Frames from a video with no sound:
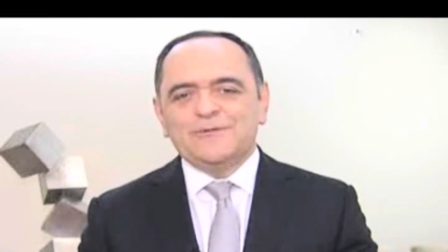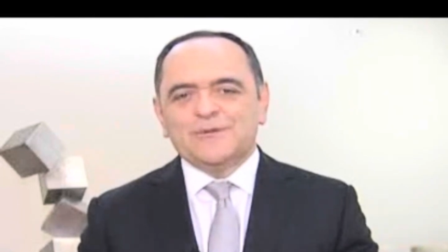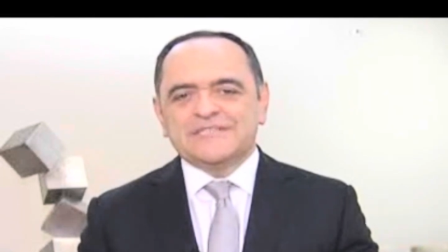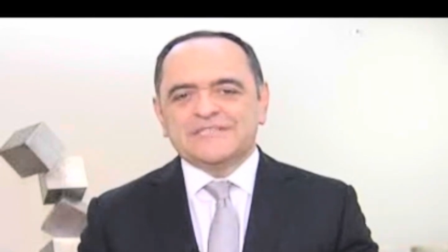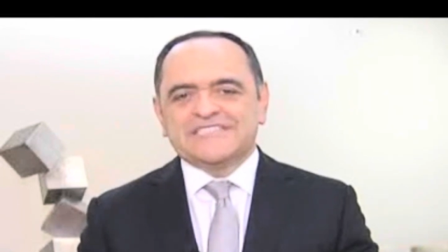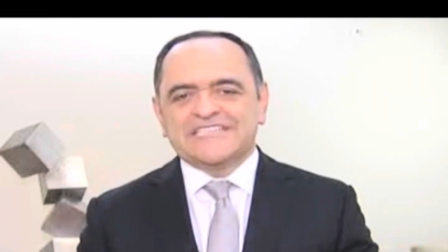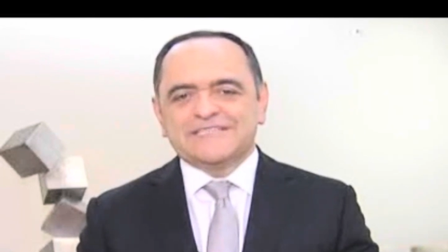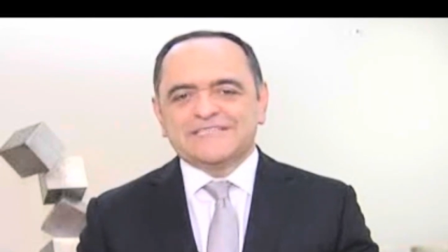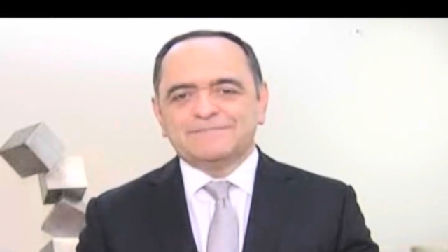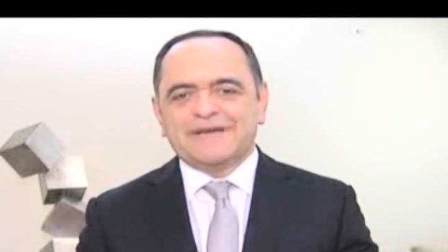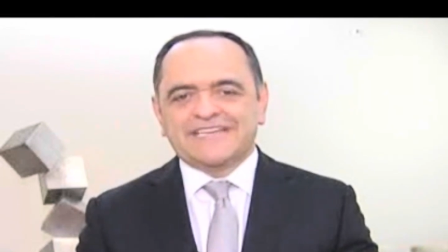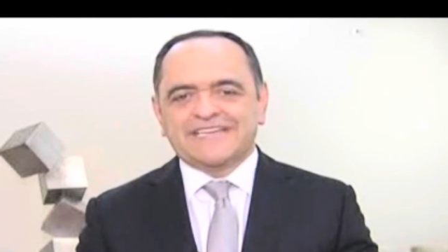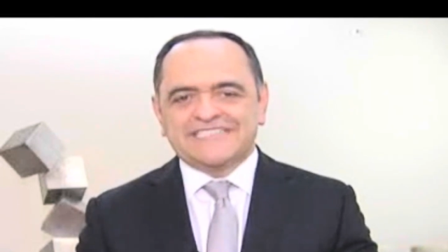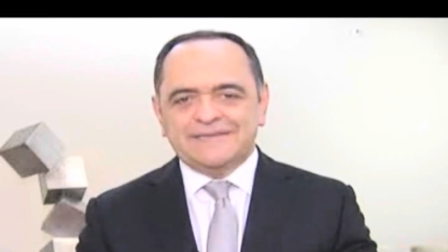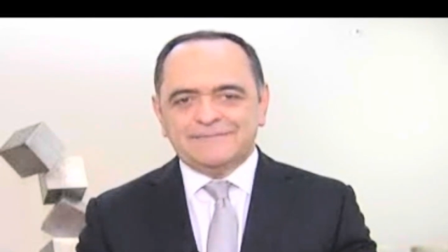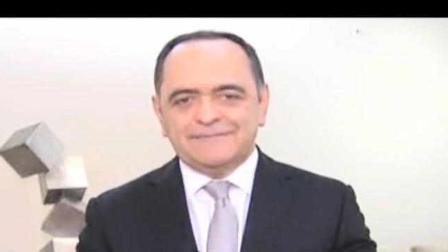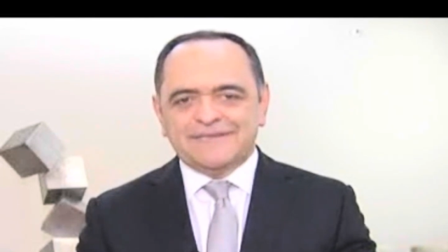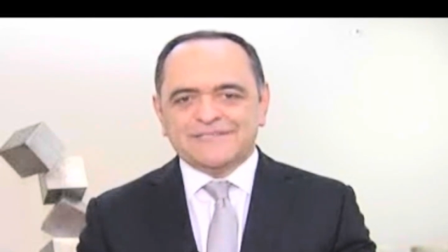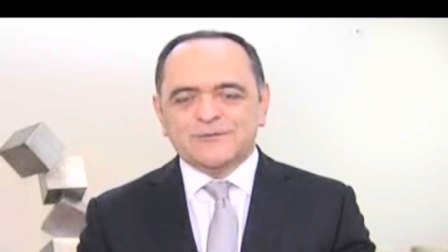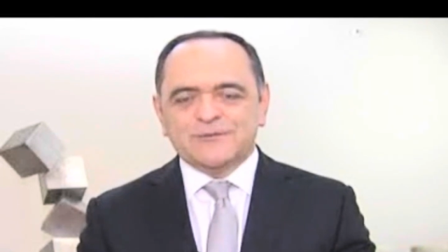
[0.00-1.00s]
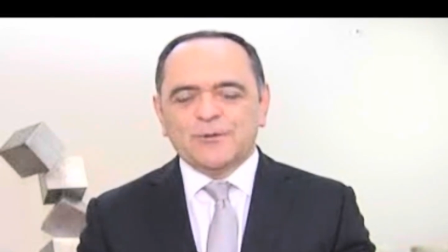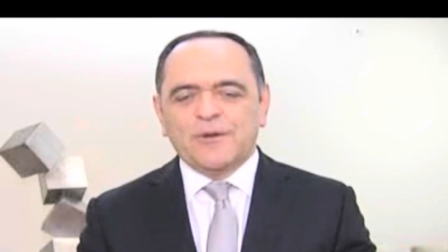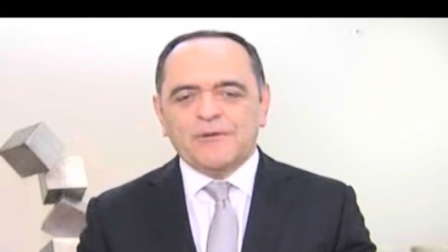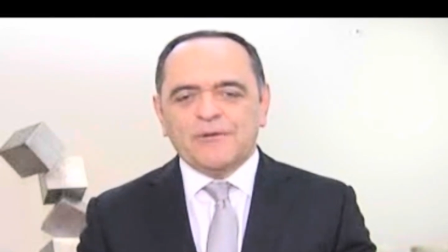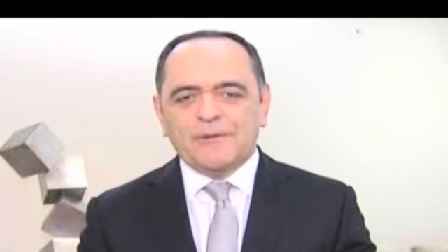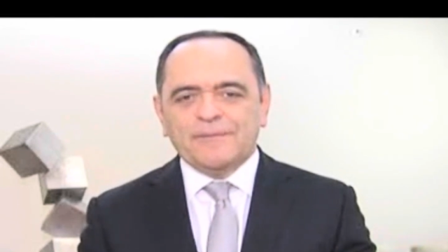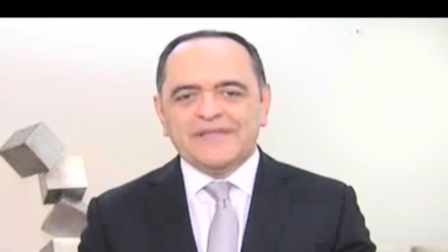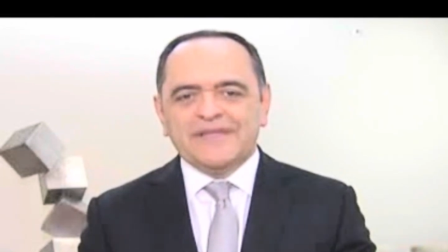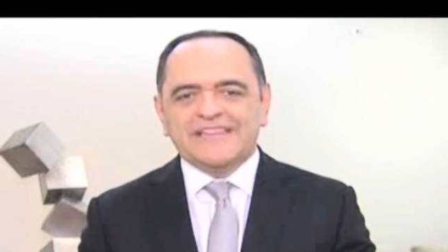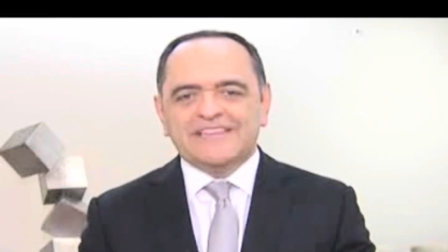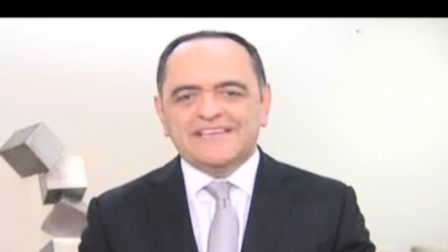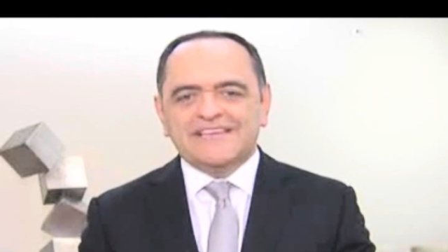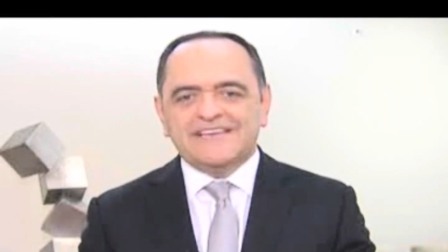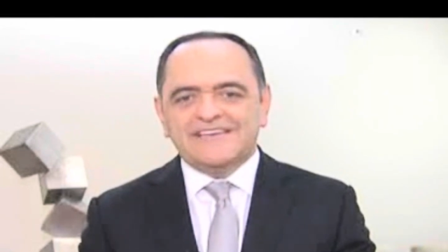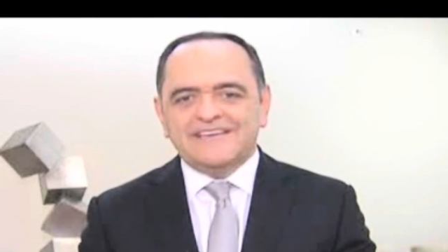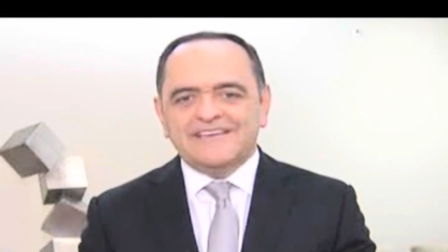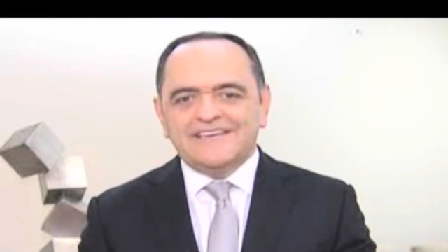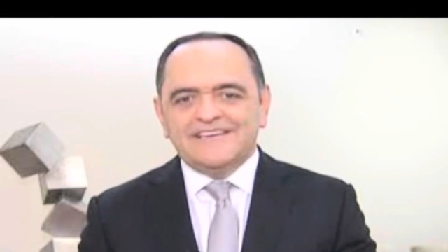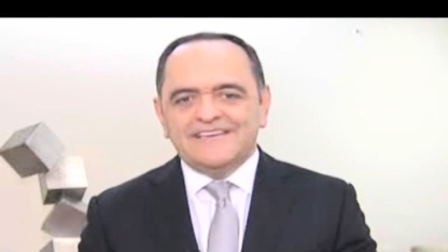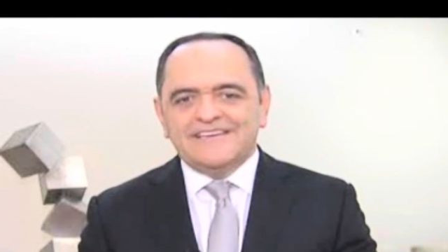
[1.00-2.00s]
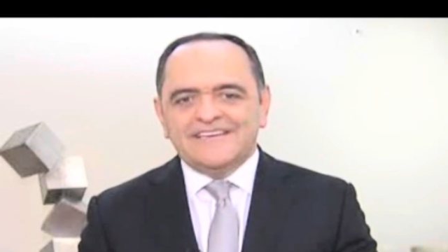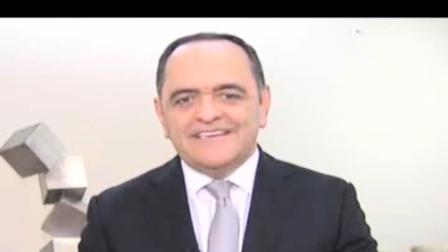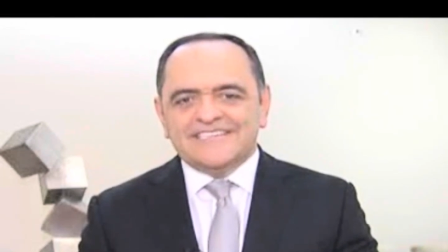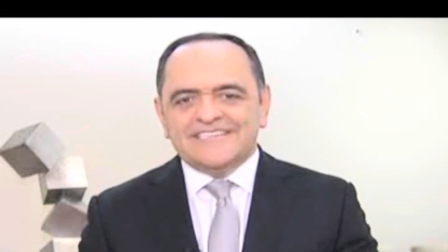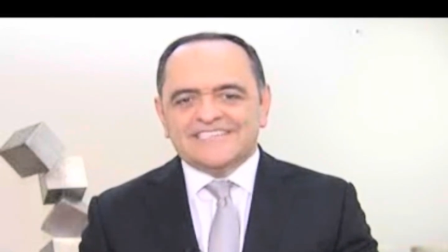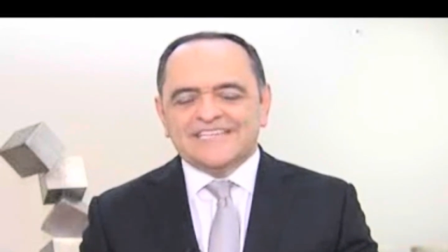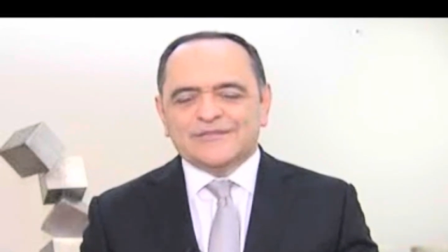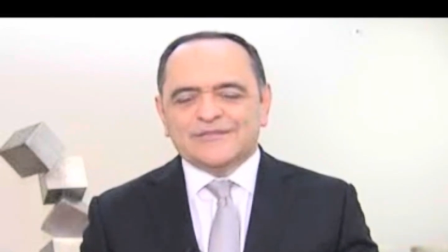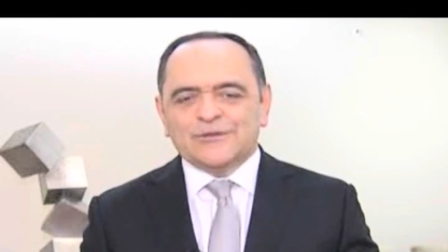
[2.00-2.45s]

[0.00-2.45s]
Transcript: nuestras máximas nuevamente se